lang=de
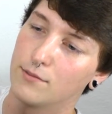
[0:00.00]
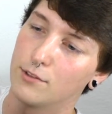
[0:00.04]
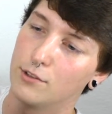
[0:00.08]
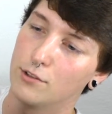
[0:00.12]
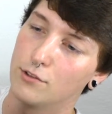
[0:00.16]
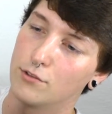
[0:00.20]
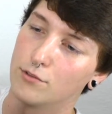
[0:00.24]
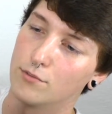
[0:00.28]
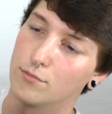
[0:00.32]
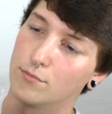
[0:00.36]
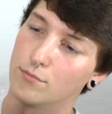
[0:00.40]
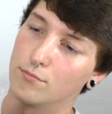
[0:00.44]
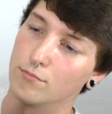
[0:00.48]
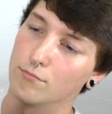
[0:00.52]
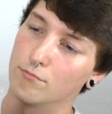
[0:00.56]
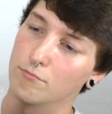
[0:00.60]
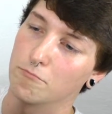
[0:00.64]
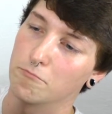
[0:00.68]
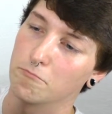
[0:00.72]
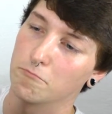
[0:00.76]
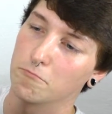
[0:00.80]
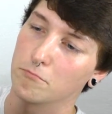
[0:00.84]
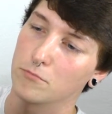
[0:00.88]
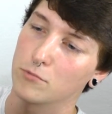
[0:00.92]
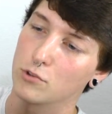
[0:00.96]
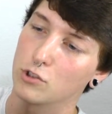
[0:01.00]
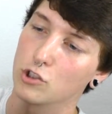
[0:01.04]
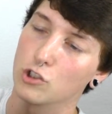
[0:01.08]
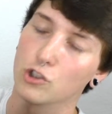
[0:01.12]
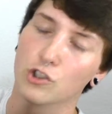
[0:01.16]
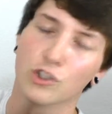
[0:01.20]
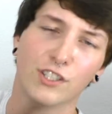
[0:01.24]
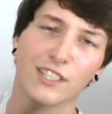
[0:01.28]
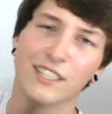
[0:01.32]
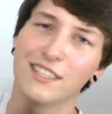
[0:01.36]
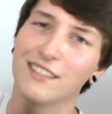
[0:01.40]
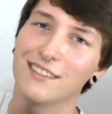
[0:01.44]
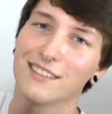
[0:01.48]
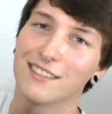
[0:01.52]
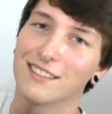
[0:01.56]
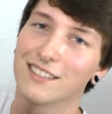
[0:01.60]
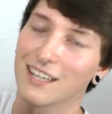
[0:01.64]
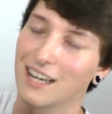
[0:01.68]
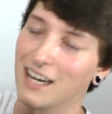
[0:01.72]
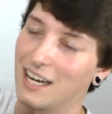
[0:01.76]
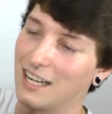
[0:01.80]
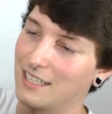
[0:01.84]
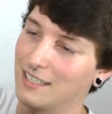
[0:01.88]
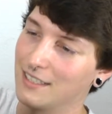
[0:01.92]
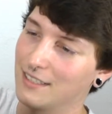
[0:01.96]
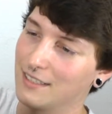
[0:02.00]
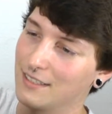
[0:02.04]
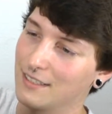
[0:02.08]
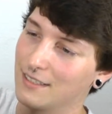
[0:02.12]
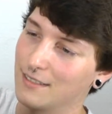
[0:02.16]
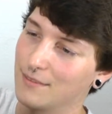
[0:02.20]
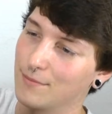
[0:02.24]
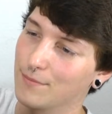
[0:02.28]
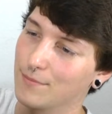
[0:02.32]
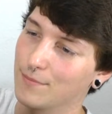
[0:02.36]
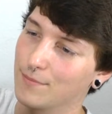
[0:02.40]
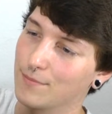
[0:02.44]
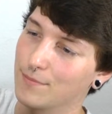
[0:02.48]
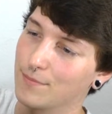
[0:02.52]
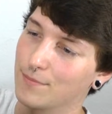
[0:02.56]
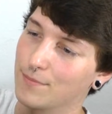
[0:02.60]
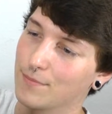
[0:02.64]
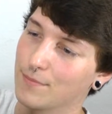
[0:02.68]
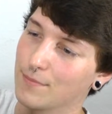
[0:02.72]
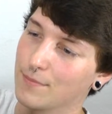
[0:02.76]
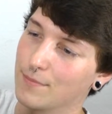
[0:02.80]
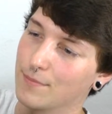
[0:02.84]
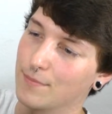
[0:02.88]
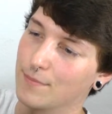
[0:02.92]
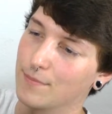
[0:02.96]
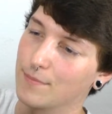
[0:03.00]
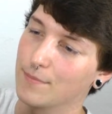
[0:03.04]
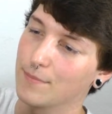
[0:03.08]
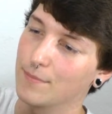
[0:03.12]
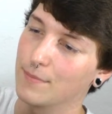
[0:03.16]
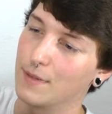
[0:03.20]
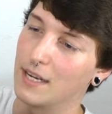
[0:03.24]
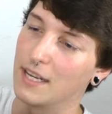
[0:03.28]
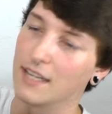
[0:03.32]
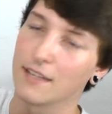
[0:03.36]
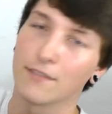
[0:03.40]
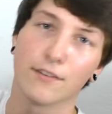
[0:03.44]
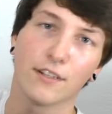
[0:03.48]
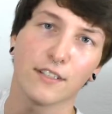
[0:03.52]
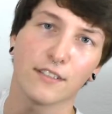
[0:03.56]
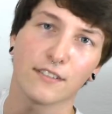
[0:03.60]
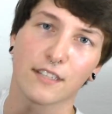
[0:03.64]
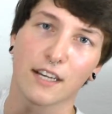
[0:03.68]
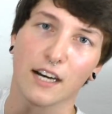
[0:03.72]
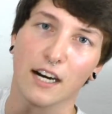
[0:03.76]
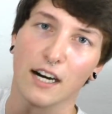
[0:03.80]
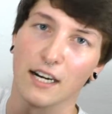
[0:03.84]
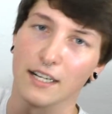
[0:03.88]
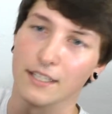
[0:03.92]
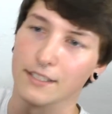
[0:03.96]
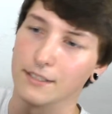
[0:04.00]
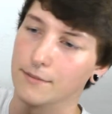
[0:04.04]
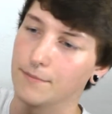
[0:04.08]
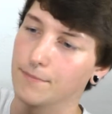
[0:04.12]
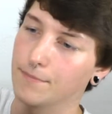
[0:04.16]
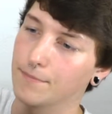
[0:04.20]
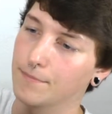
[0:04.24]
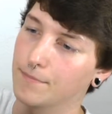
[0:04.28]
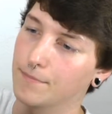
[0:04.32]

diesen geschnittenen Rand etwas gerade.